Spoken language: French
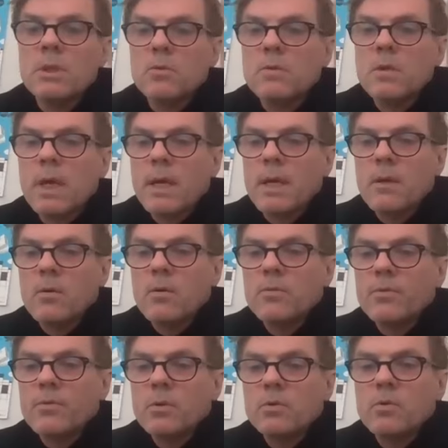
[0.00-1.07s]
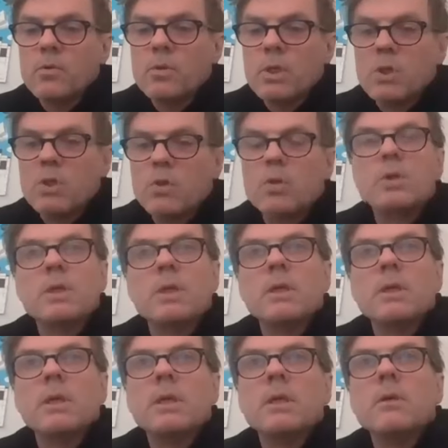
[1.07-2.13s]
de très fructueux échanges
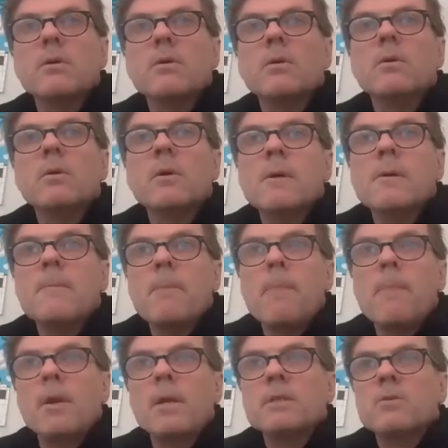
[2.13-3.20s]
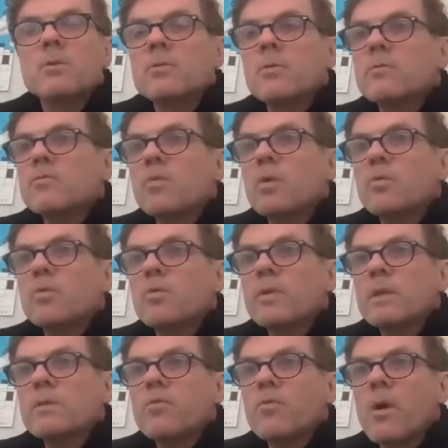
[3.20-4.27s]
et en attendant de vous
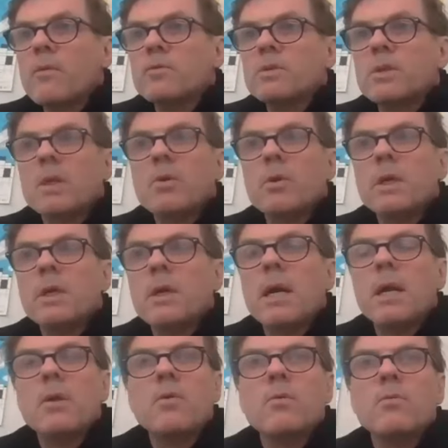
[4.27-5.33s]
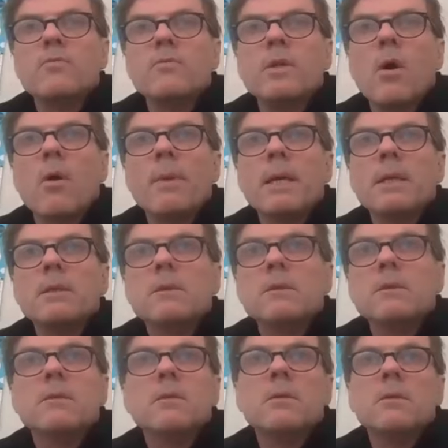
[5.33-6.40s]
retrouver, de pouvoir vous accueillir à Lyon,
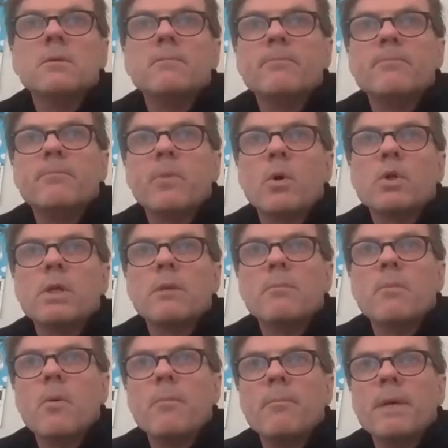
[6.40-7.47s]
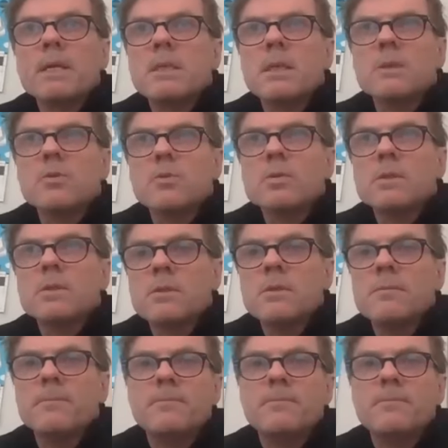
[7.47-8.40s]
Villeurbanne prochainement. Merci à tous